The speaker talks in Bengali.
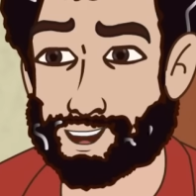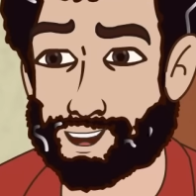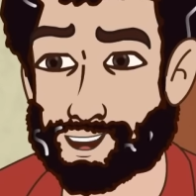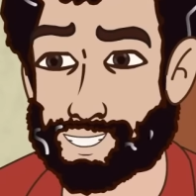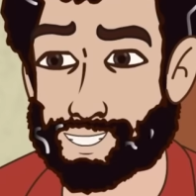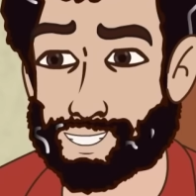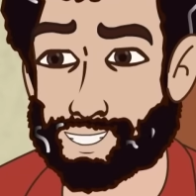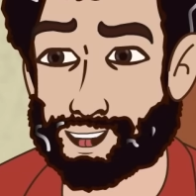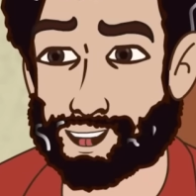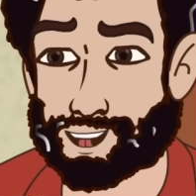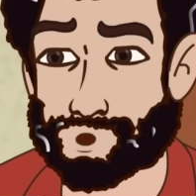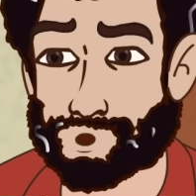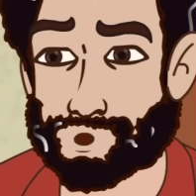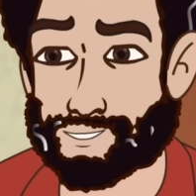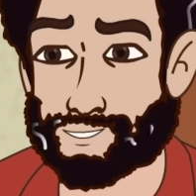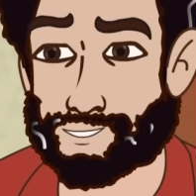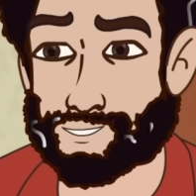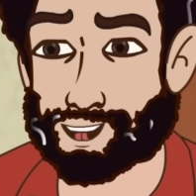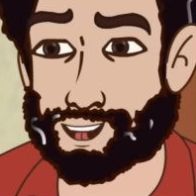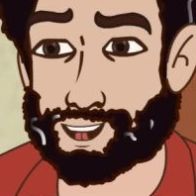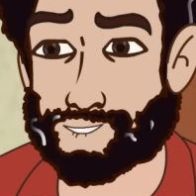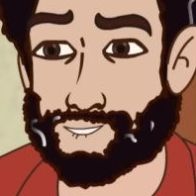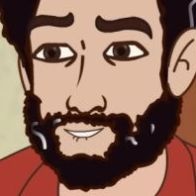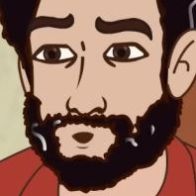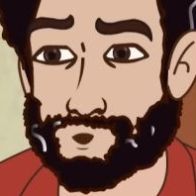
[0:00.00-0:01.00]
এ, ঠিক
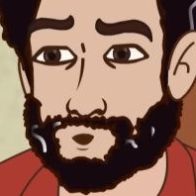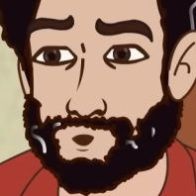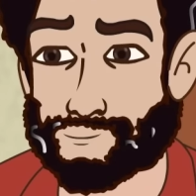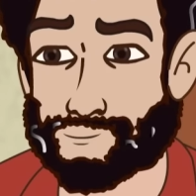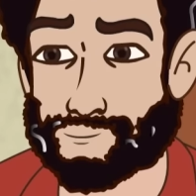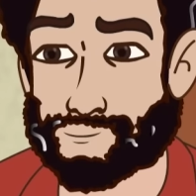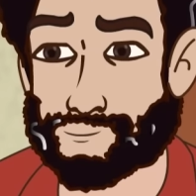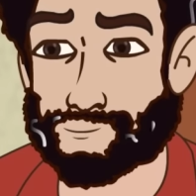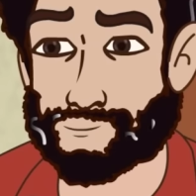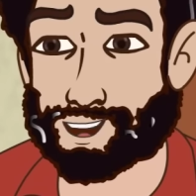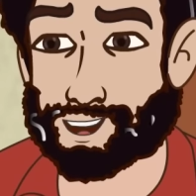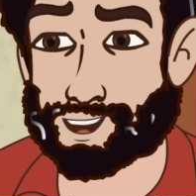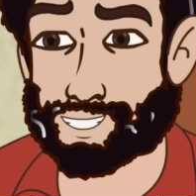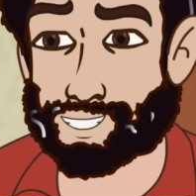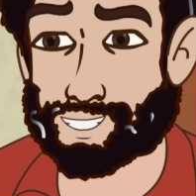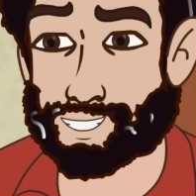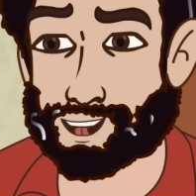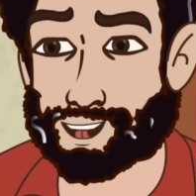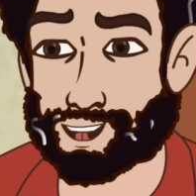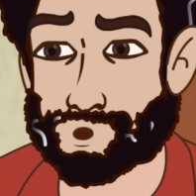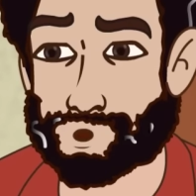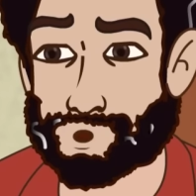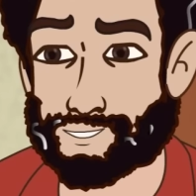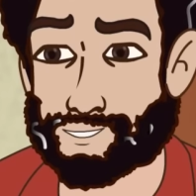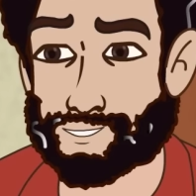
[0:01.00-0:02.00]
আছে বাবু
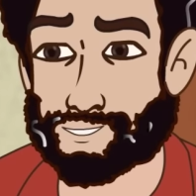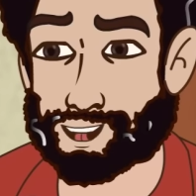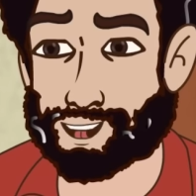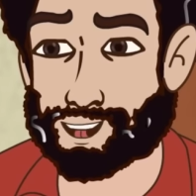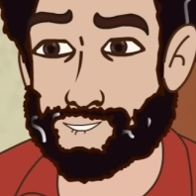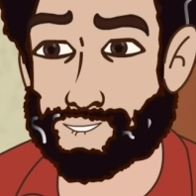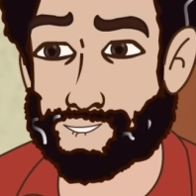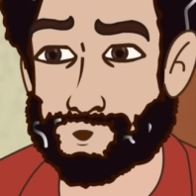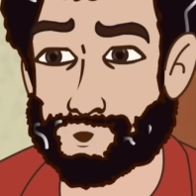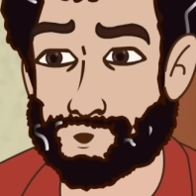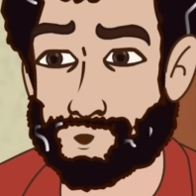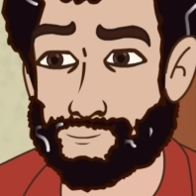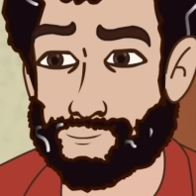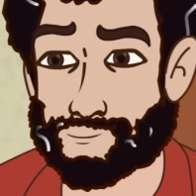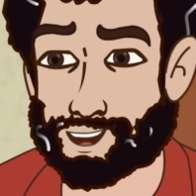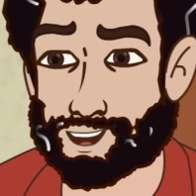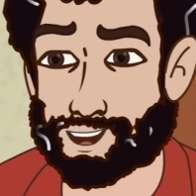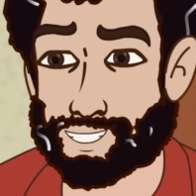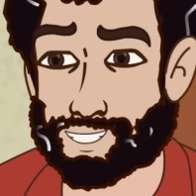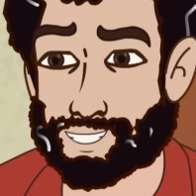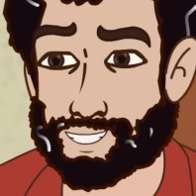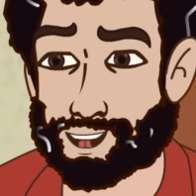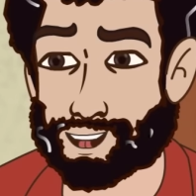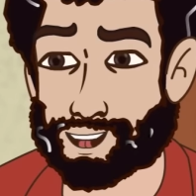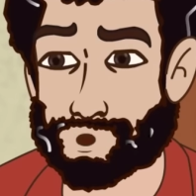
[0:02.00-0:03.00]
আপনিও সাবধানে
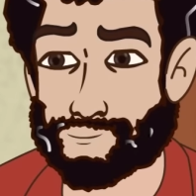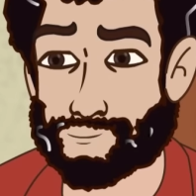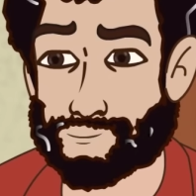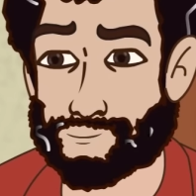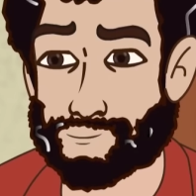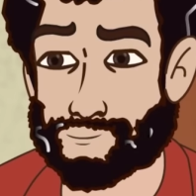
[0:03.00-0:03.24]
যাবেন